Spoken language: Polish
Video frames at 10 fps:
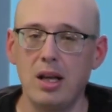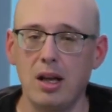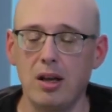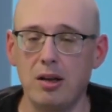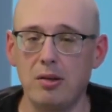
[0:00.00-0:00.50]

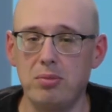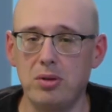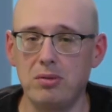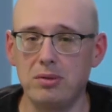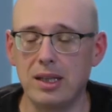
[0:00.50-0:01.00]
E,
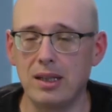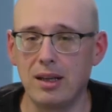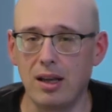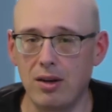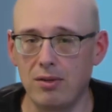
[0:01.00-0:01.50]
był
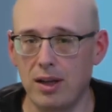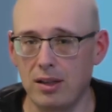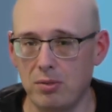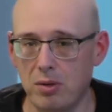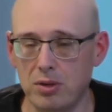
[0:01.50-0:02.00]

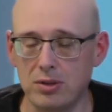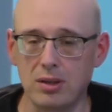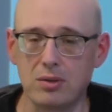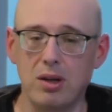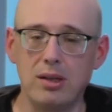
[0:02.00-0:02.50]
zadeklarowanym
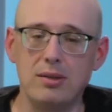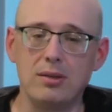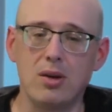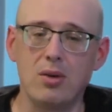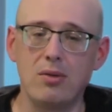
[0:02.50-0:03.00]

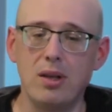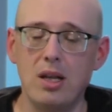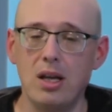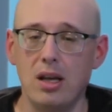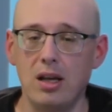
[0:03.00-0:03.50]
homoseksualistą,
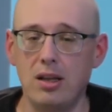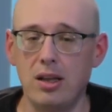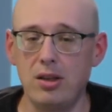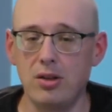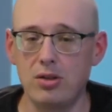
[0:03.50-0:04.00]
e,
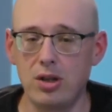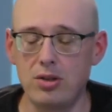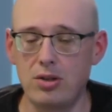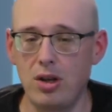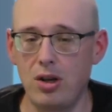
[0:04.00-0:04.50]

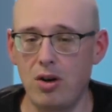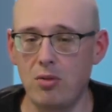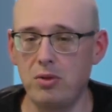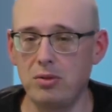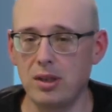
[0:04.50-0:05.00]
jednocześnie
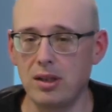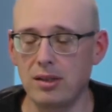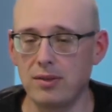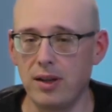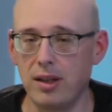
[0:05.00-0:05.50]
robił za
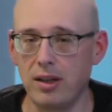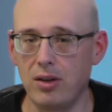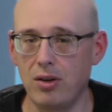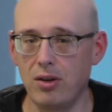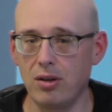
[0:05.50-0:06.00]
tak
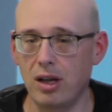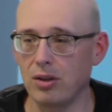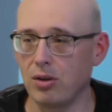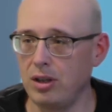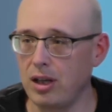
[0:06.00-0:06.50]
zwanego
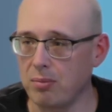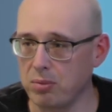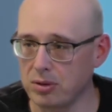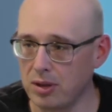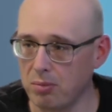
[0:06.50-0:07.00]
katolika
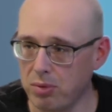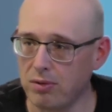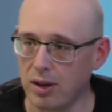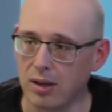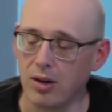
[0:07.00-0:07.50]

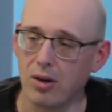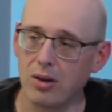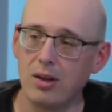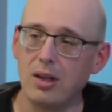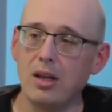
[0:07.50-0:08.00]

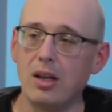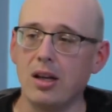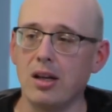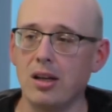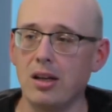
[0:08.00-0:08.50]
postępowego.
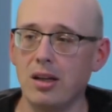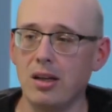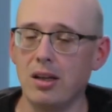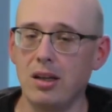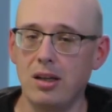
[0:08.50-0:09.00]

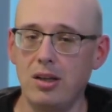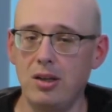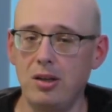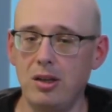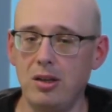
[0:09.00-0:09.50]
E,
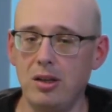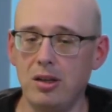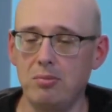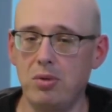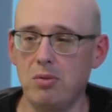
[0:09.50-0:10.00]
I
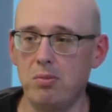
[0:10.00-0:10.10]
to Bóg...